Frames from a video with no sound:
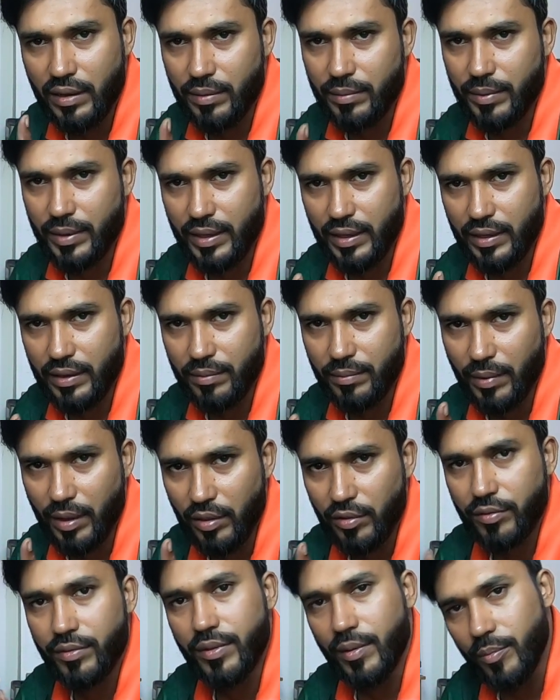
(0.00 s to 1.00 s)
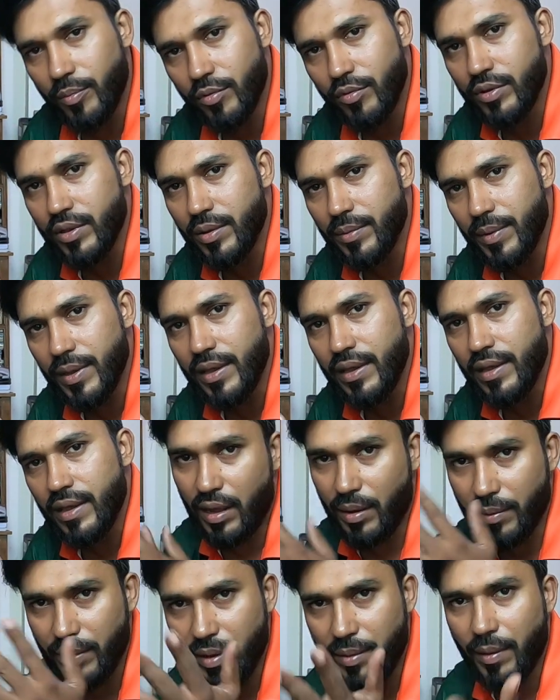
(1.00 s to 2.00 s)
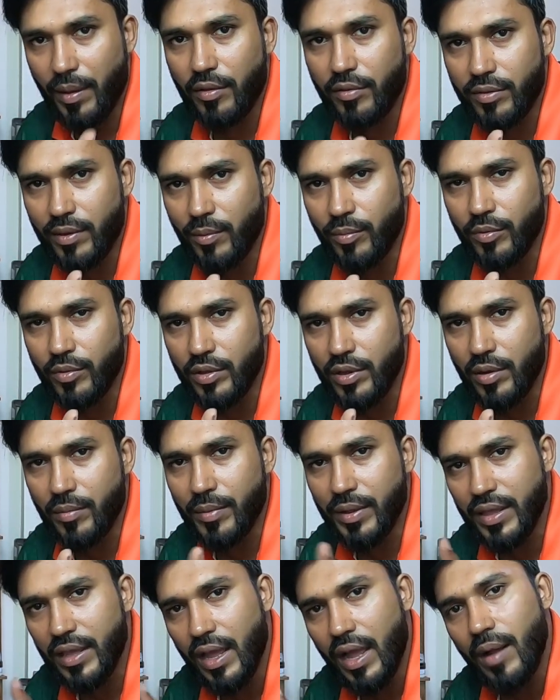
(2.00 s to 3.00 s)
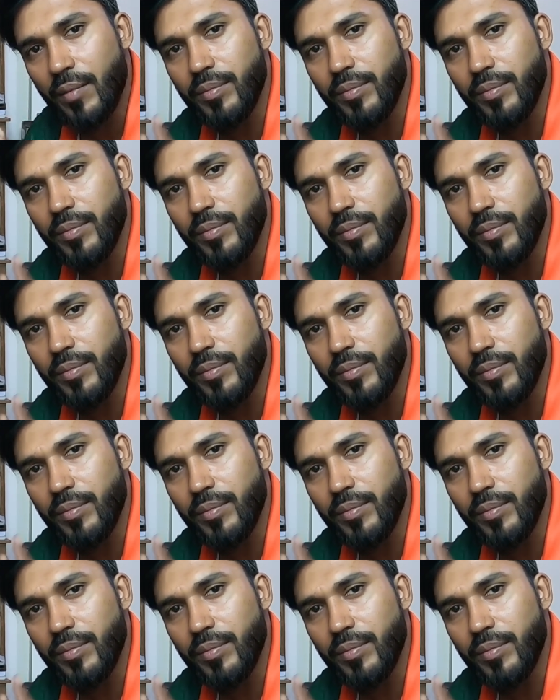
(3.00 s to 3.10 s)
আমাকে ভালো সাপোর্ট দিবে আমাকে ভালো সাপোর্ট দেওয়া মানে